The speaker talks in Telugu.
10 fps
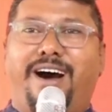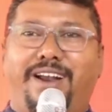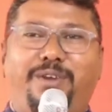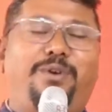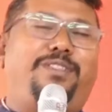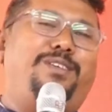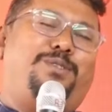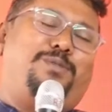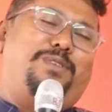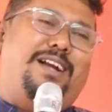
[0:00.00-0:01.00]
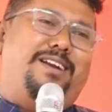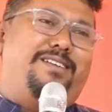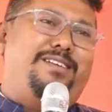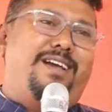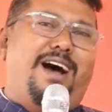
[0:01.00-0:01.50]
అని గుర్తిస్తున్నాడు
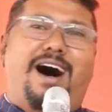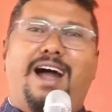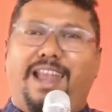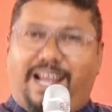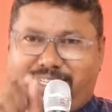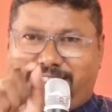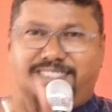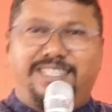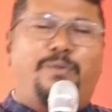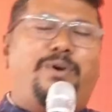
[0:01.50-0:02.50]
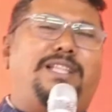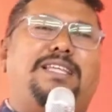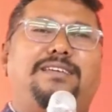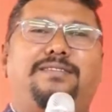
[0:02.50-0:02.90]
ఆ లక్షణం ఉన్నది